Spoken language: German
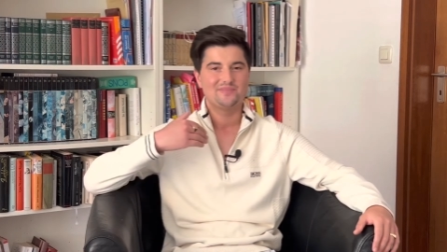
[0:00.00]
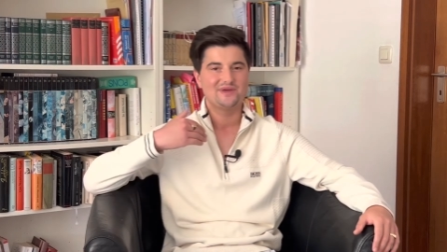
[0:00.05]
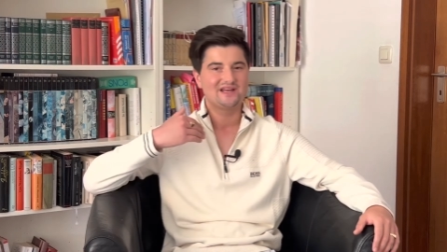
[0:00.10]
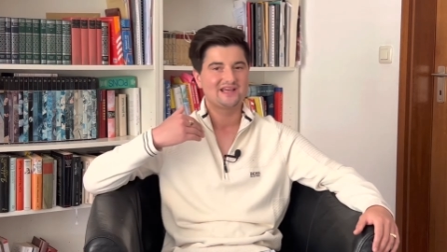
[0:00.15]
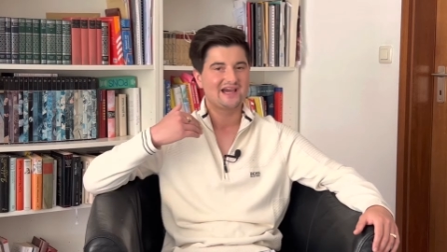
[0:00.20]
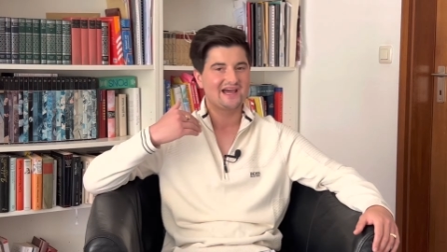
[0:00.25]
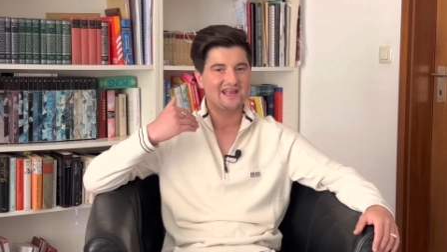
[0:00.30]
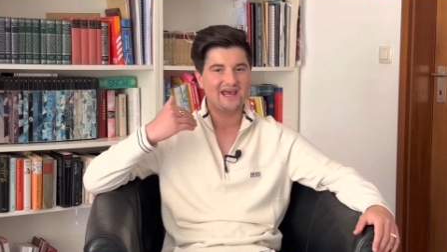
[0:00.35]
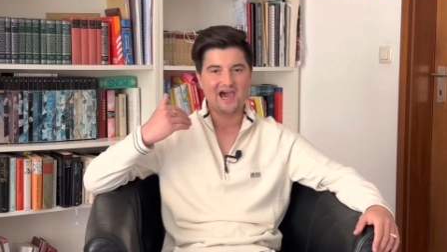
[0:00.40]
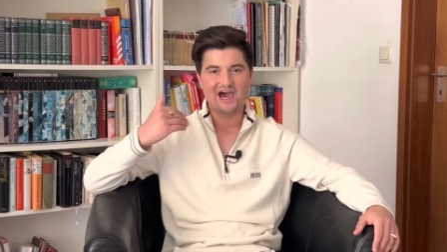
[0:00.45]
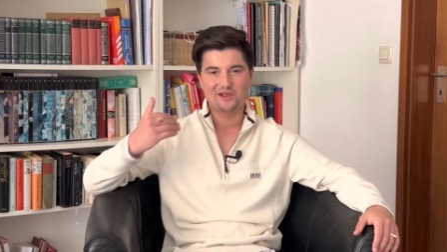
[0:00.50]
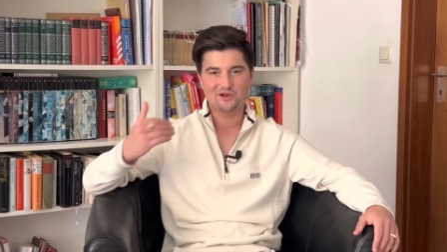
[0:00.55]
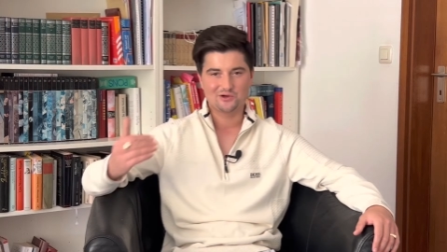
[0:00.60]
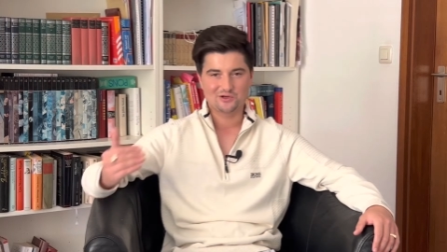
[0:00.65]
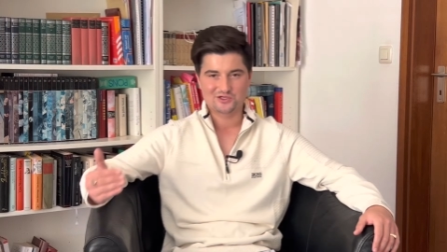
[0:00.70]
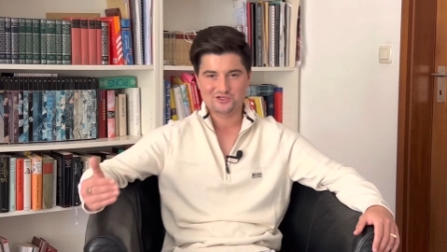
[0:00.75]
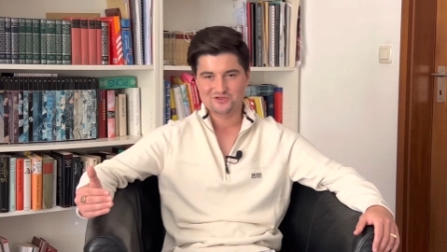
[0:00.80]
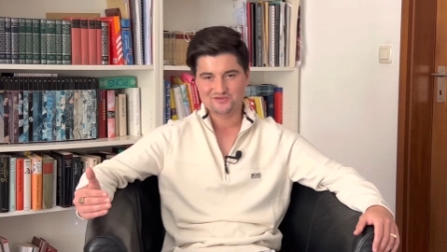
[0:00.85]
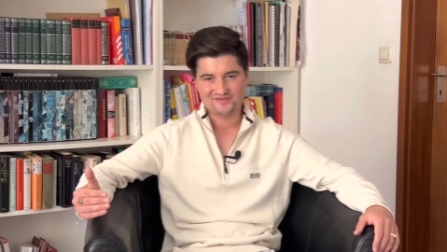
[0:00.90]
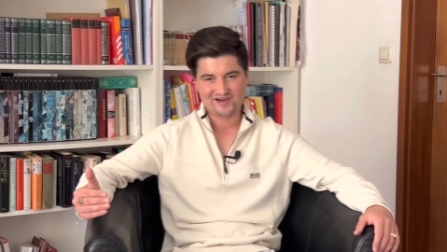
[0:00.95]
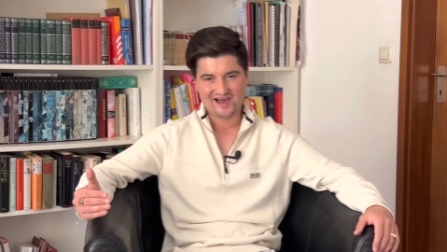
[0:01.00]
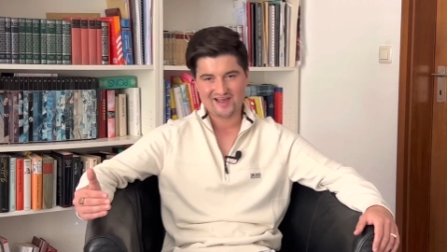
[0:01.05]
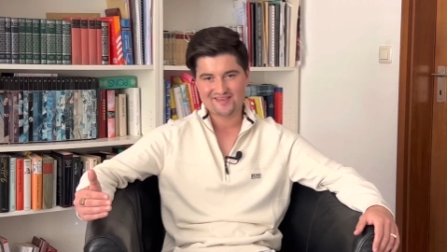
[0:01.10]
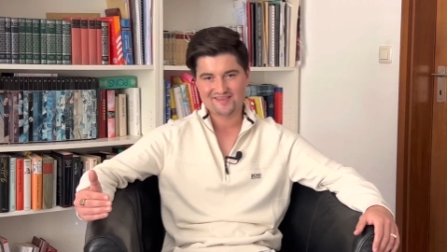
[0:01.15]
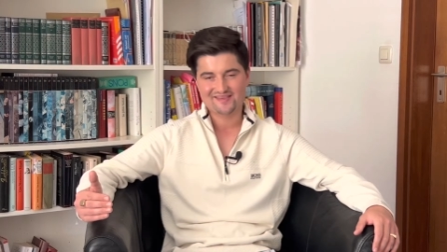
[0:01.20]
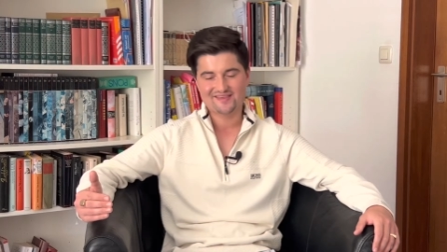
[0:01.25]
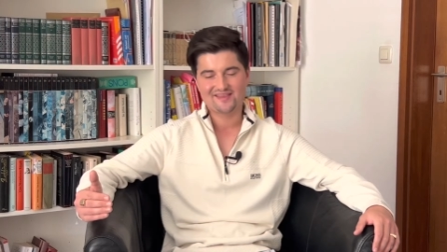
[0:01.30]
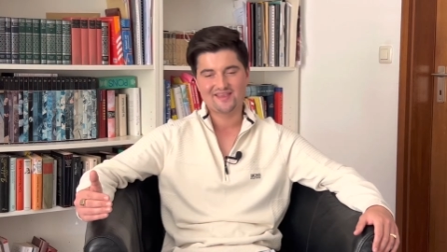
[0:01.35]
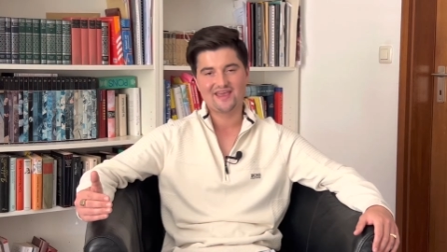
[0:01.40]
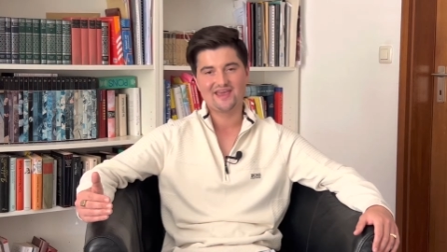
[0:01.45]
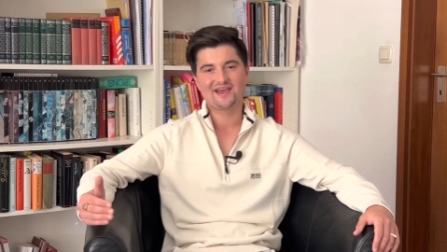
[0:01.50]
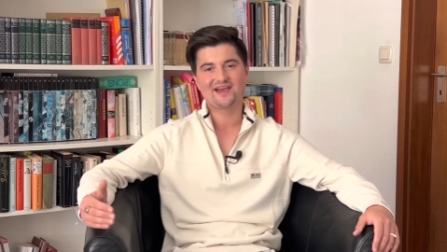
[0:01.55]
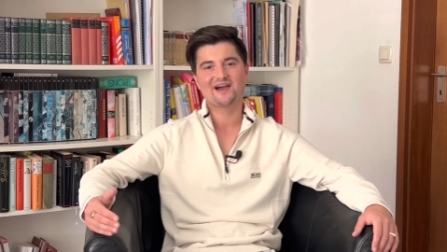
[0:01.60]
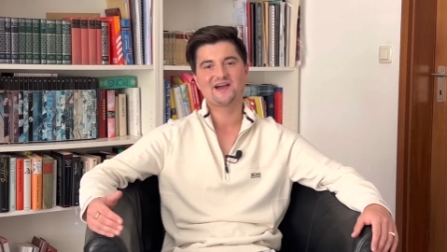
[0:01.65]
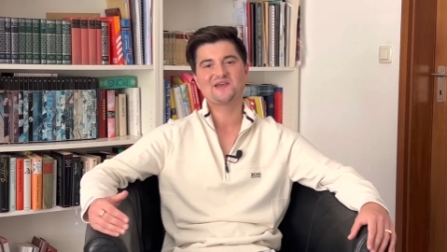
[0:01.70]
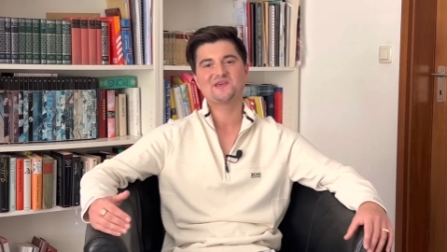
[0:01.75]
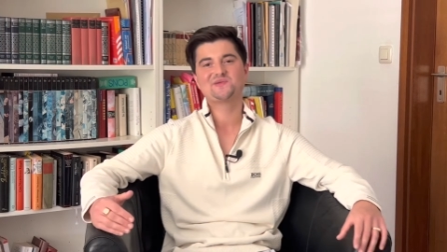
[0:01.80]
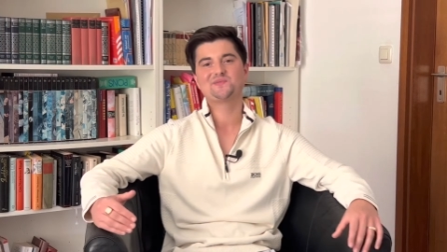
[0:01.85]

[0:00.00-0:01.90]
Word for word: bin kein Arnold Schwarzenegger,